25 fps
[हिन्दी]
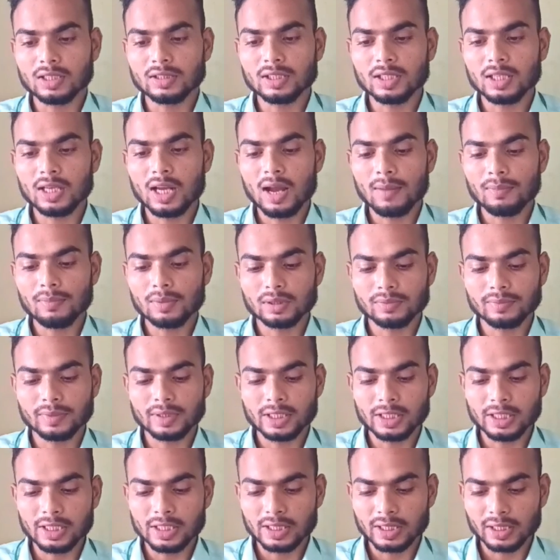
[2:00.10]
जैसे आप
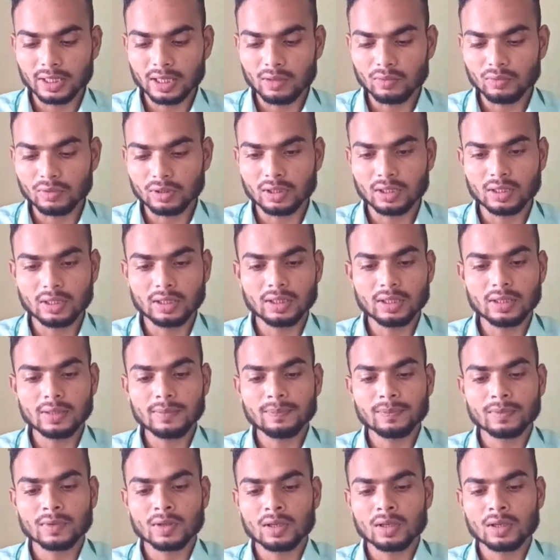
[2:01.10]
इसमें डिलीट अकाउंट करेंगे